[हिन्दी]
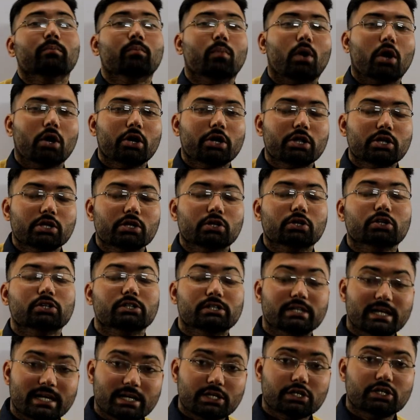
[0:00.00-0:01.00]
बॉडी
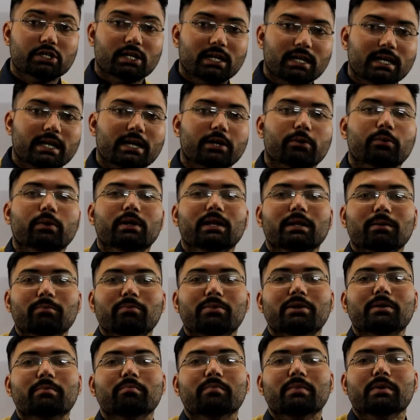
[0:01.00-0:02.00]
रोटेशनल
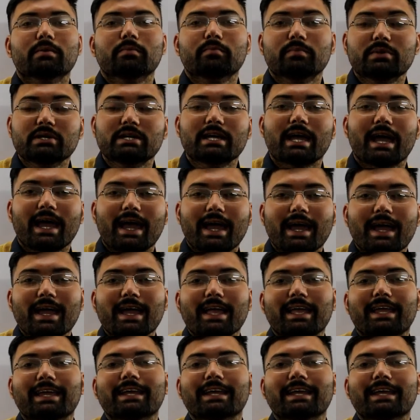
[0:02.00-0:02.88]
इक्विलिब्रियम में भी है